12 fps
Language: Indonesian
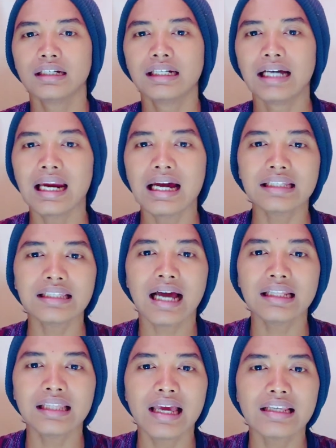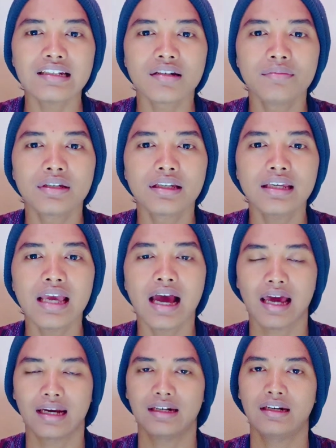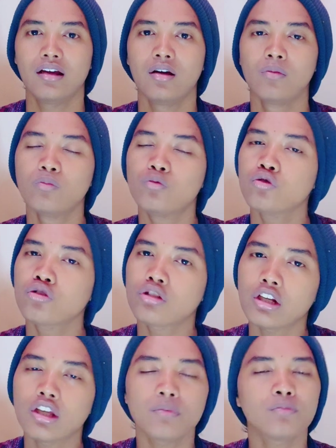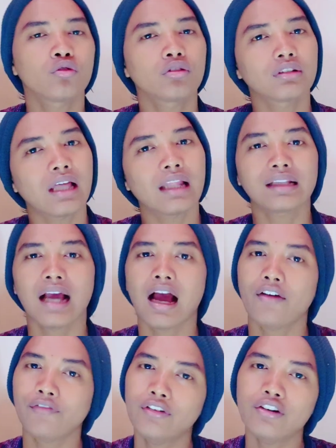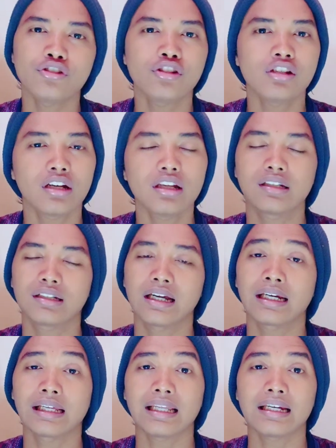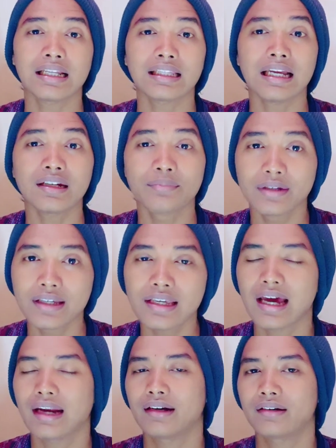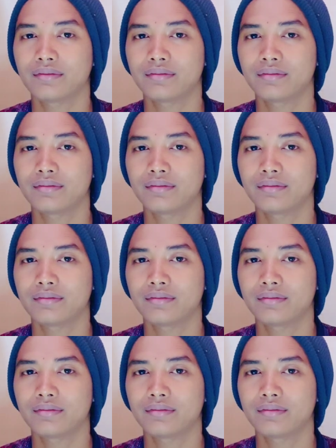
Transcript: Dengan kata-kata yang sedemikian, musyrik, murtad, kafir, syirik dengan kata-kata demikian.